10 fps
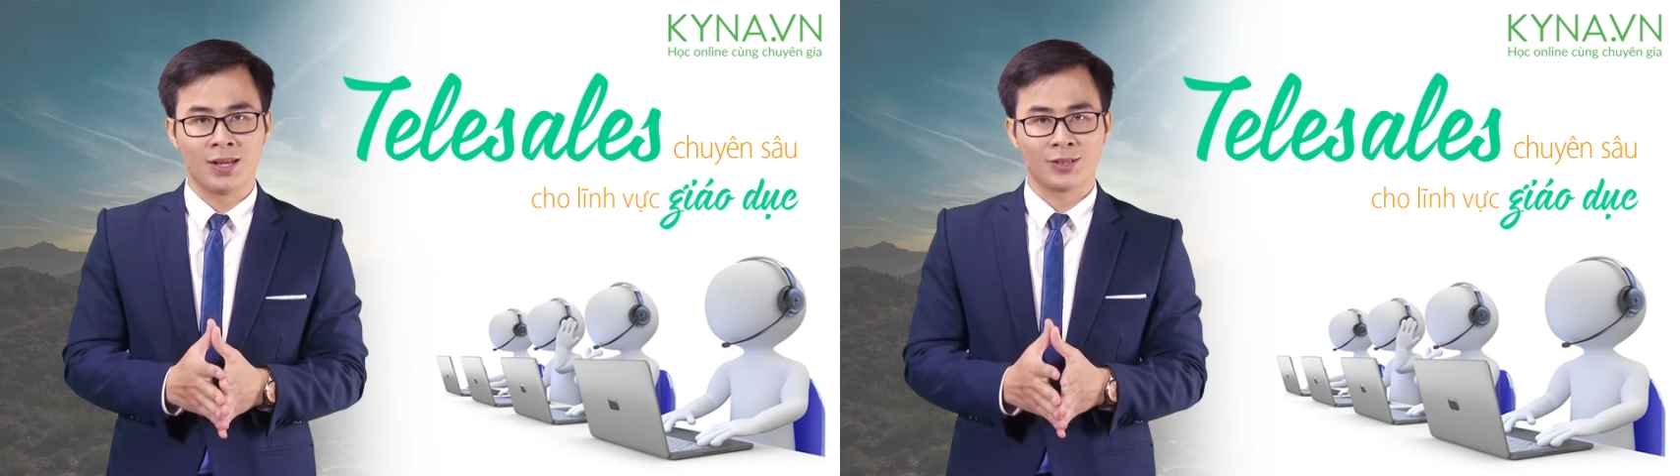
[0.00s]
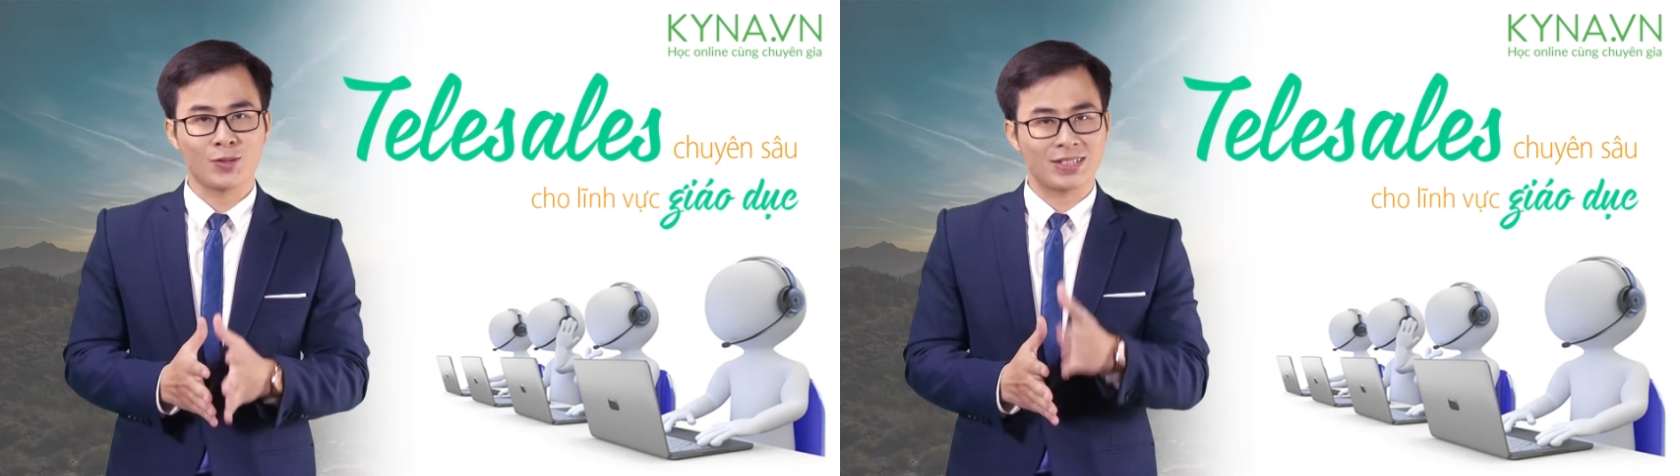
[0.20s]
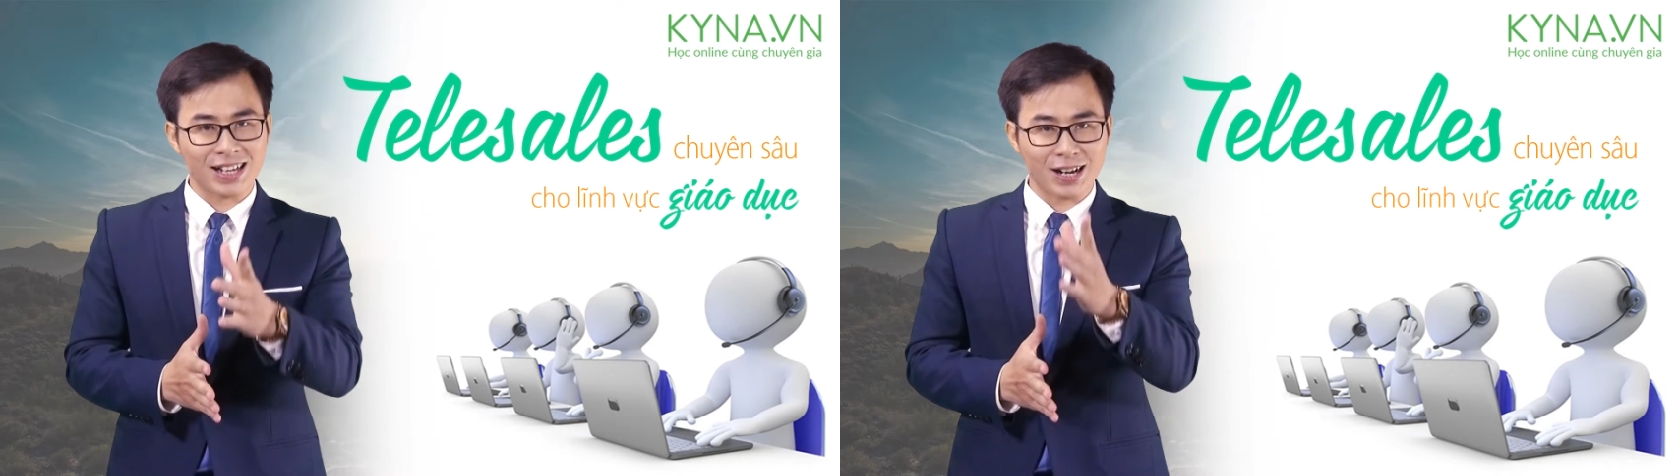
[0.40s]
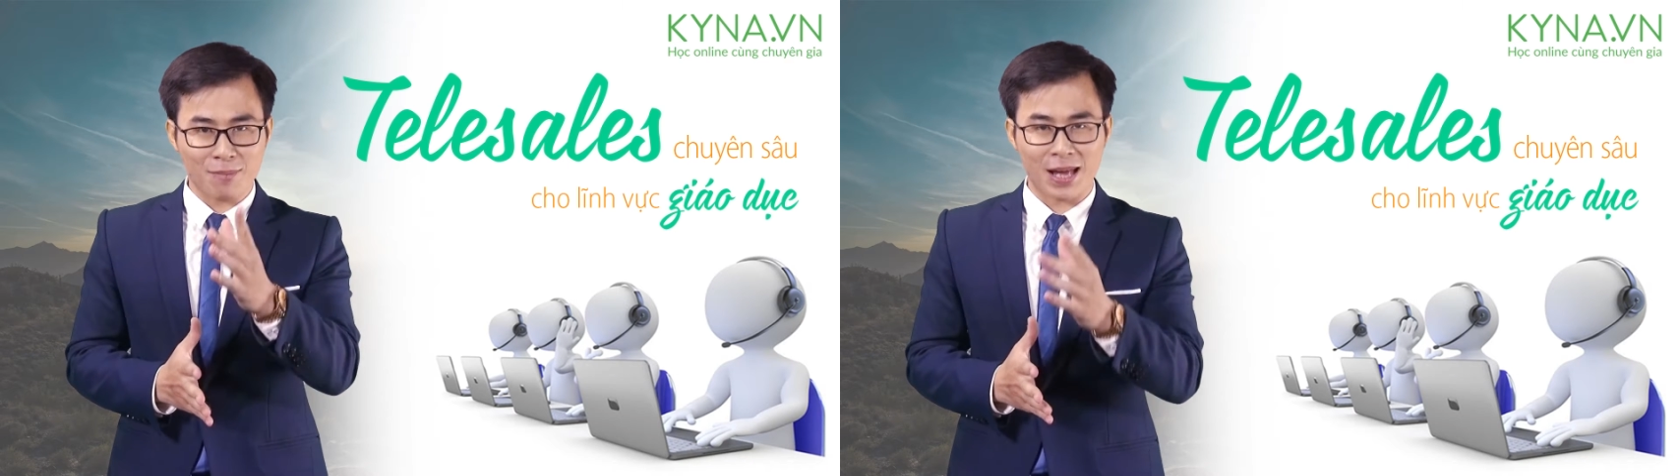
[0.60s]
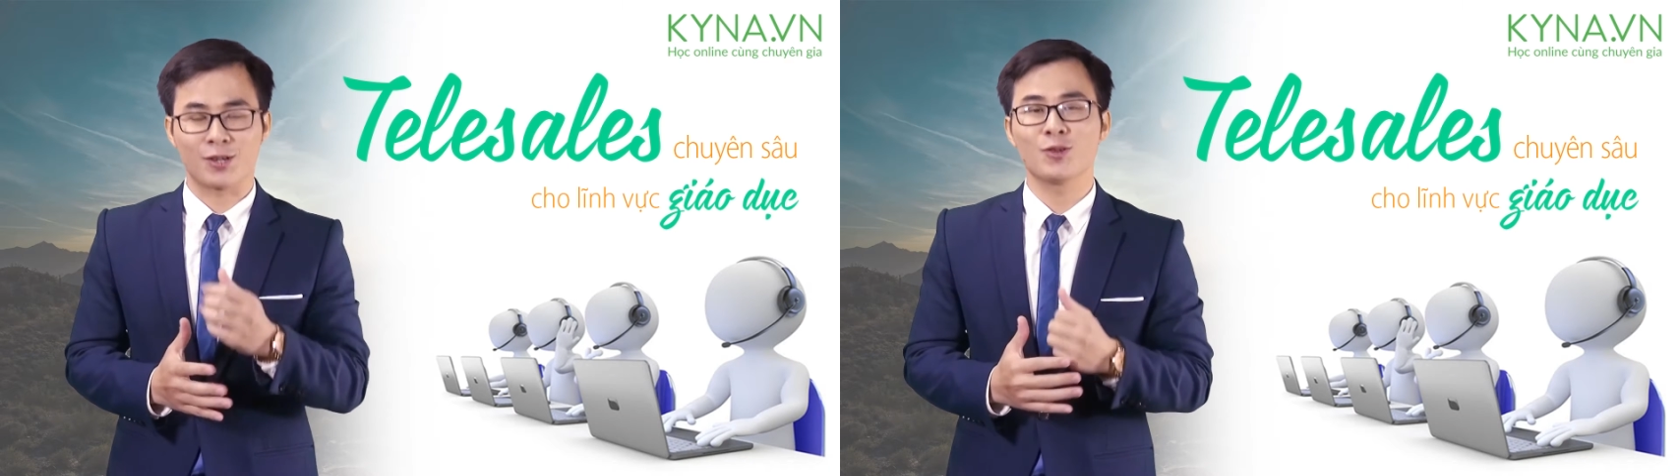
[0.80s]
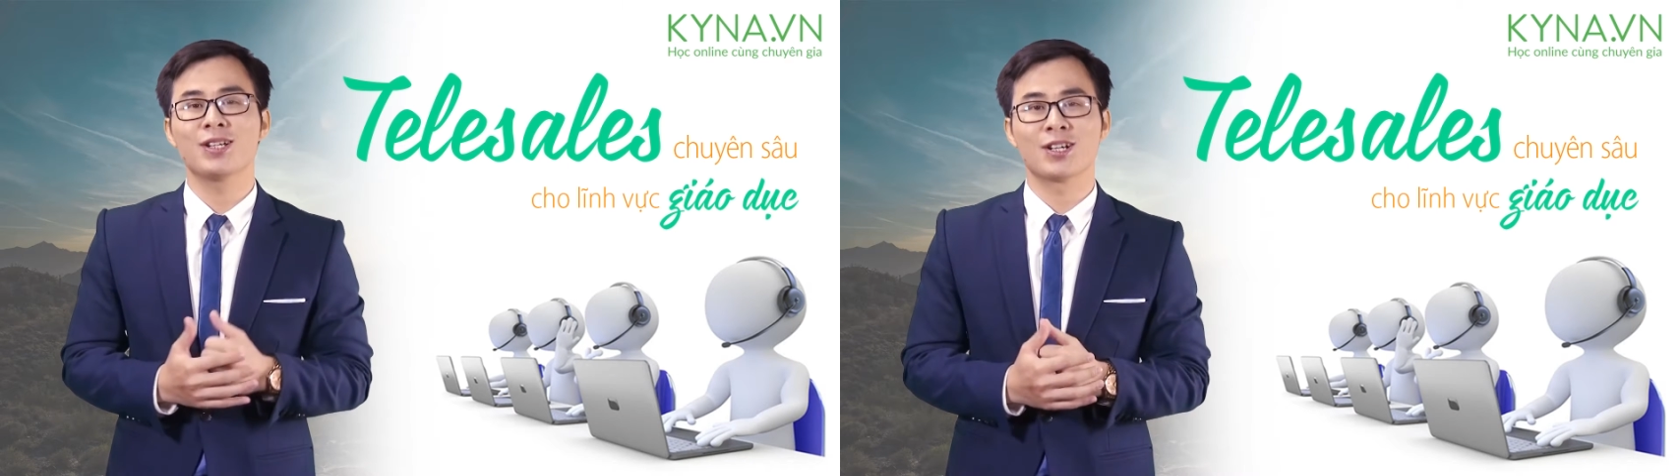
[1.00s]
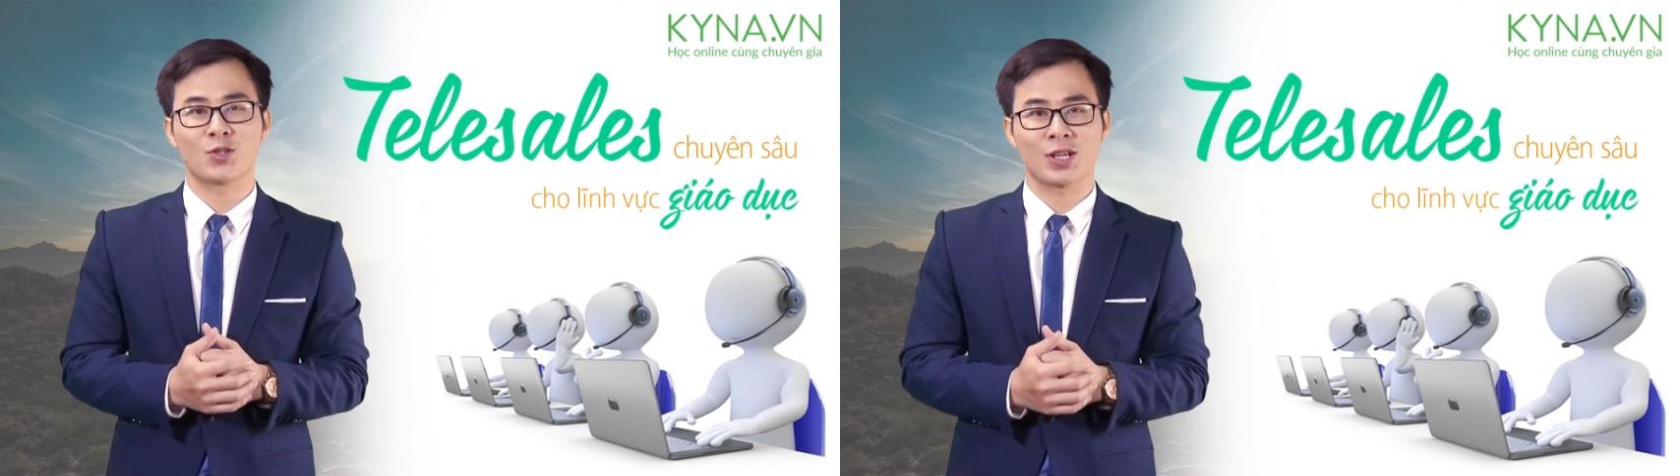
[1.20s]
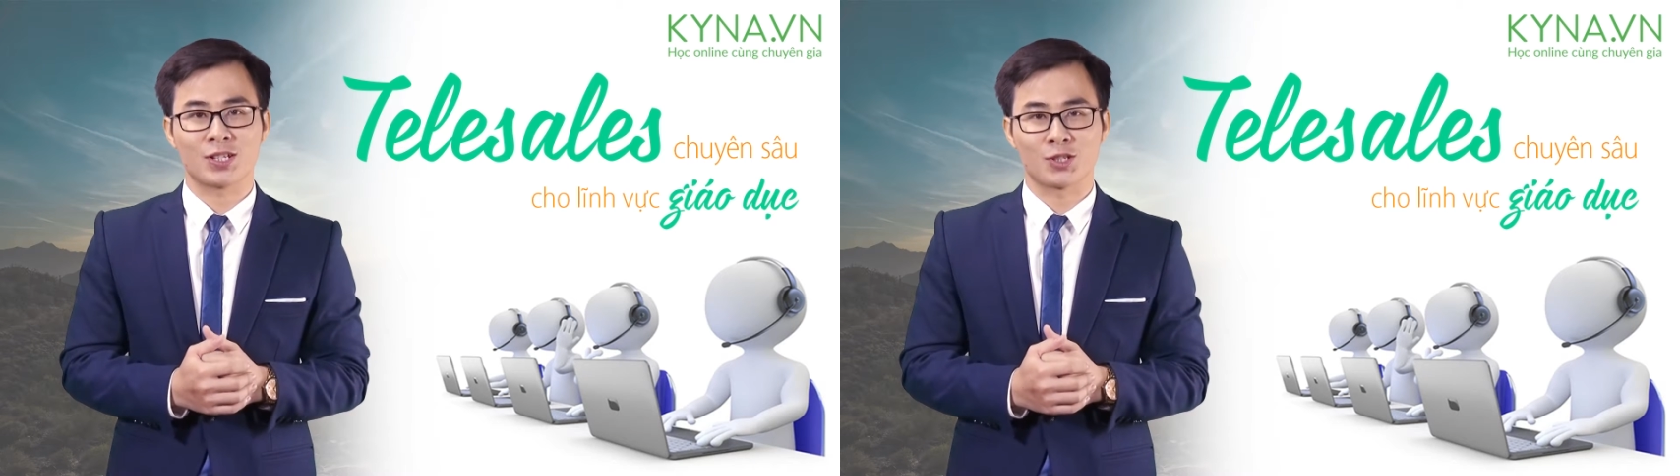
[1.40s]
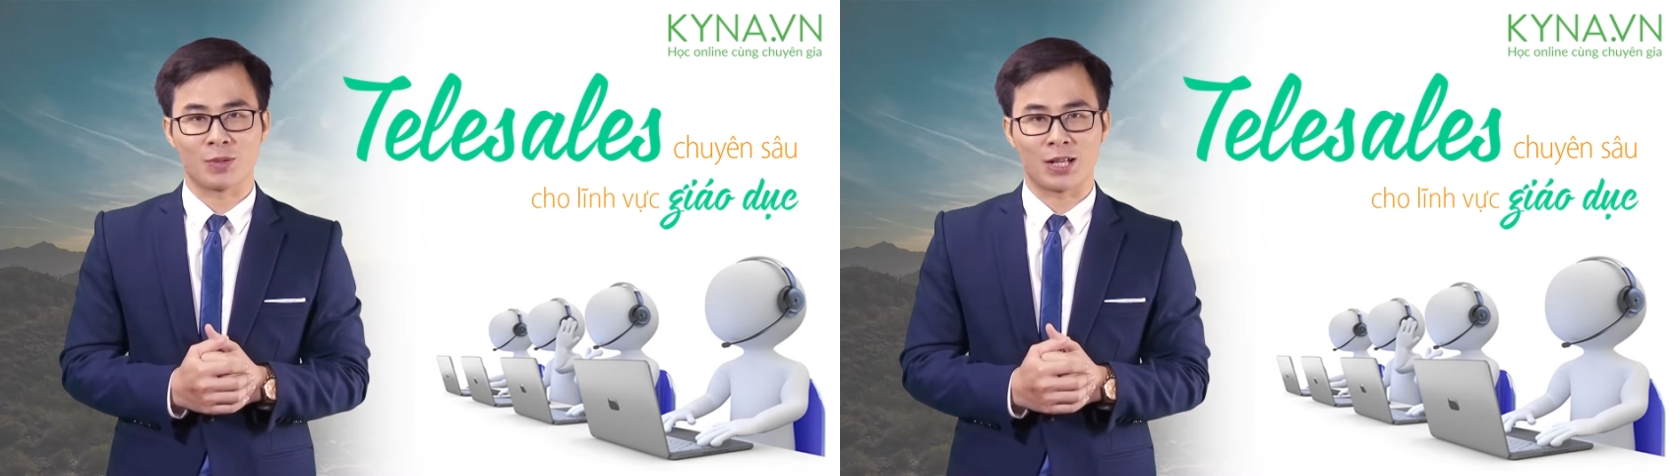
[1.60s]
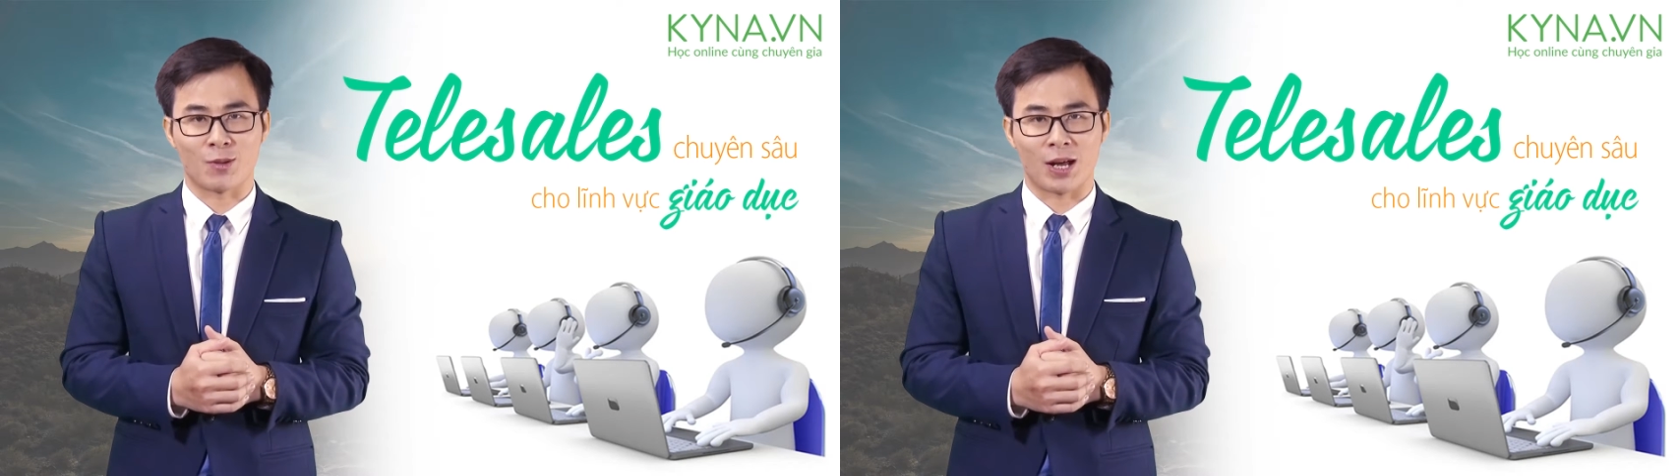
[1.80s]
tôi chắc là bạn cũng thường xuyên sử dụng
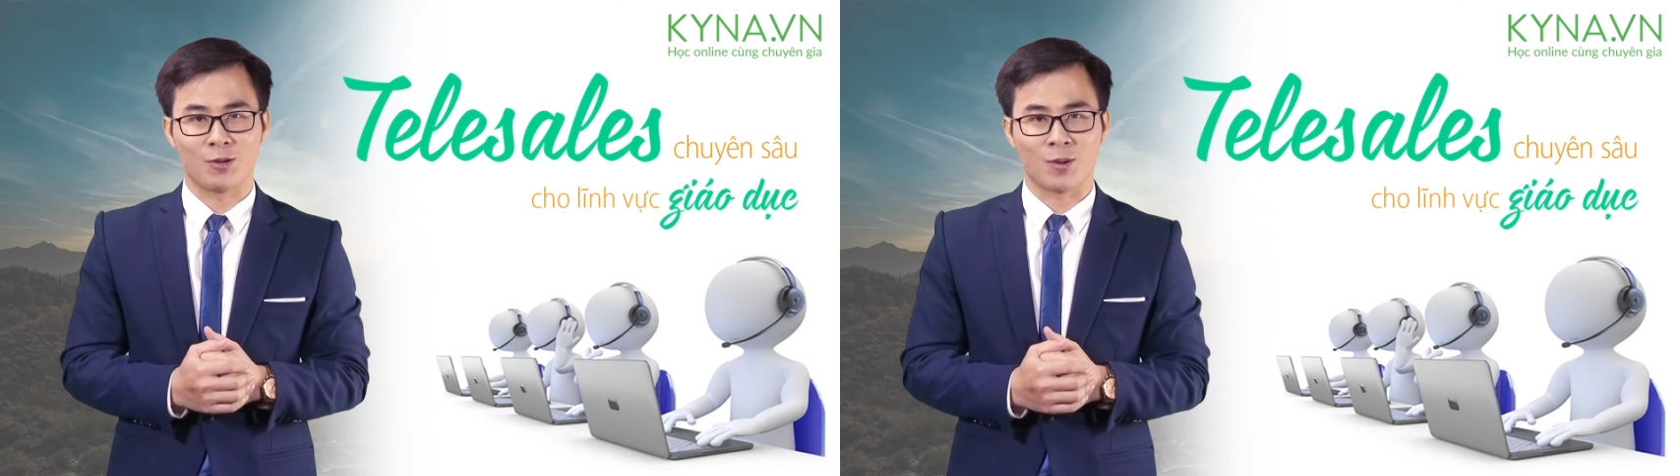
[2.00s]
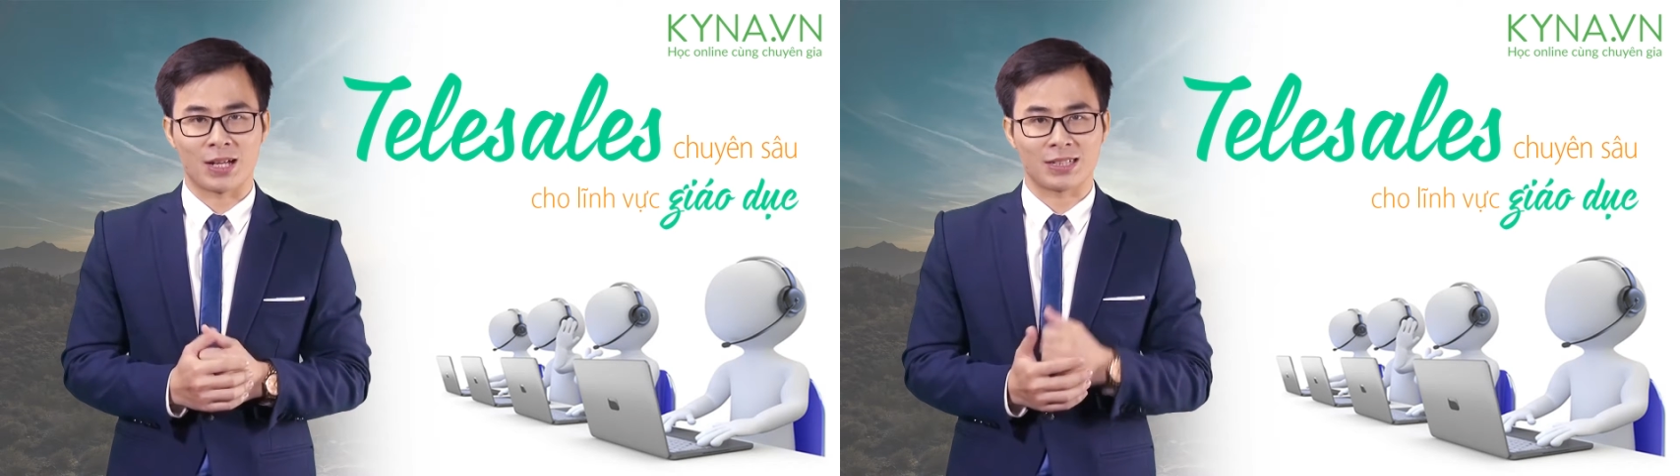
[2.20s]
điện thoại đúng không ạ